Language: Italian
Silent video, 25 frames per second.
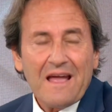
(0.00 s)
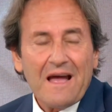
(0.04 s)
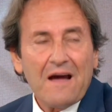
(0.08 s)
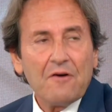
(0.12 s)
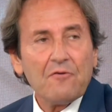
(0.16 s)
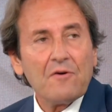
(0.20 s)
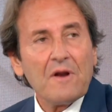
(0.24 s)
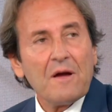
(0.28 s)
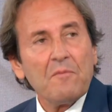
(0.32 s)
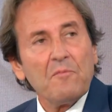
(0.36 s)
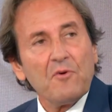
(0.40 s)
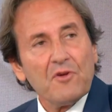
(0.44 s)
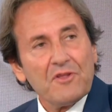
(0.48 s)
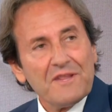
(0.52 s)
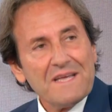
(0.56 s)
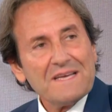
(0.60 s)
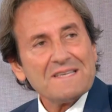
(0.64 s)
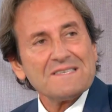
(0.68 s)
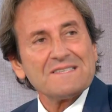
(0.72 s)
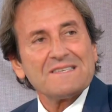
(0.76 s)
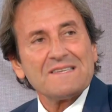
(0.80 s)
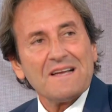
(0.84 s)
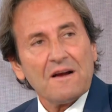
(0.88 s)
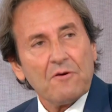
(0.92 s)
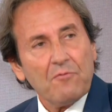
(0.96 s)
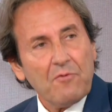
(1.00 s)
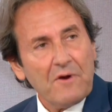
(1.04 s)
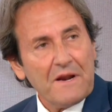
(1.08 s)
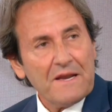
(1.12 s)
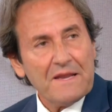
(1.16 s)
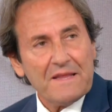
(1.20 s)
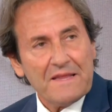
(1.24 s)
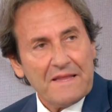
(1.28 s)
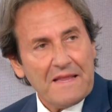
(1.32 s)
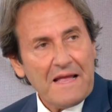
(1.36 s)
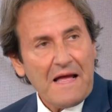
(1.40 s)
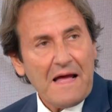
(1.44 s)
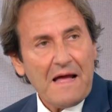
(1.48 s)
a una modesta
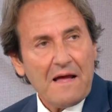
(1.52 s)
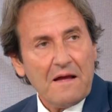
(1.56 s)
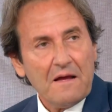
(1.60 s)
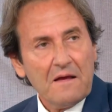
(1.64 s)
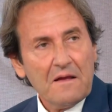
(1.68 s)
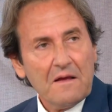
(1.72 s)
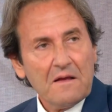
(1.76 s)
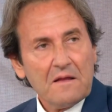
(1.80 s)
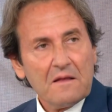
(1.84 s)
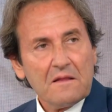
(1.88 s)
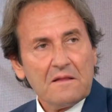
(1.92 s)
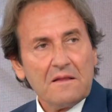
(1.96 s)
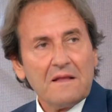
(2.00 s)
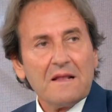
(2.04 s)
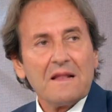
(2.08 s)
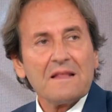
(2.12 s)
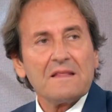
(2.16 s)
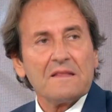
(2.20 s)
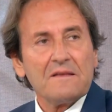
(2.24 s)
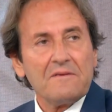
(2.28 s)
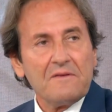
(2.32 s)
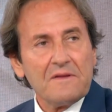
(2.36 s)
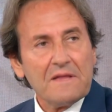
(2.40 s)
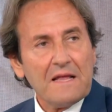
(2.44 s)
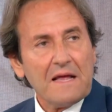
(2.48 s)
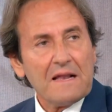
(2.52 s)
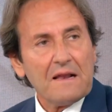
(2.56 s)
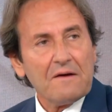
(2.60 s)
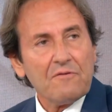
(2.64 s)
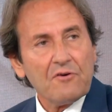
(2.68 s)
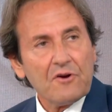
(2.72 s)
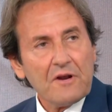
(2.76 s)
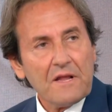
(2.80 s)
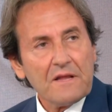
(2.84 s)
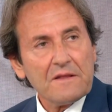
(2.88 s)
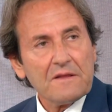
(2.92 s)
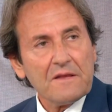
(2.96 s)
qualità dell'attività lavorativa.